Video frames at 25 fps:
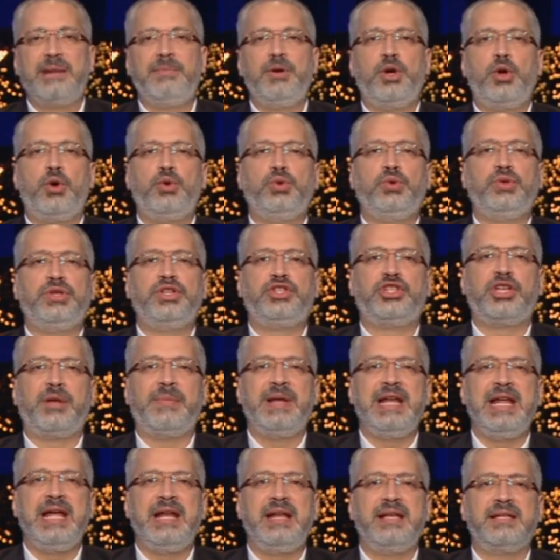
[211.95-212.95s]
بالحدود
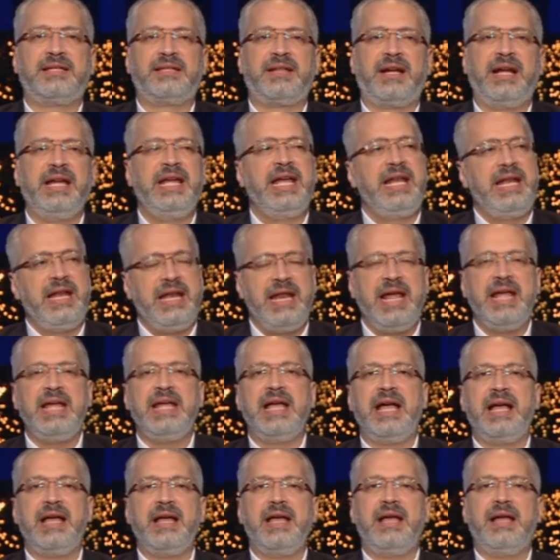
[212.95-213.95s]
الشمالية لإسرائيل اللي
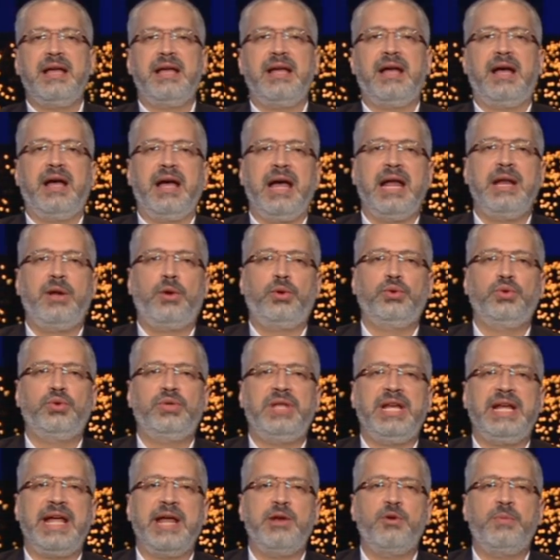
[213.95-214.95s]
هي
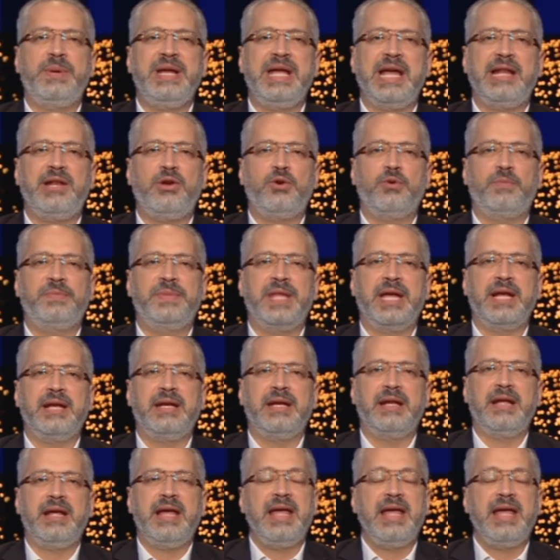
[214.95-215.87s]
الحدود الجنوبية للبنان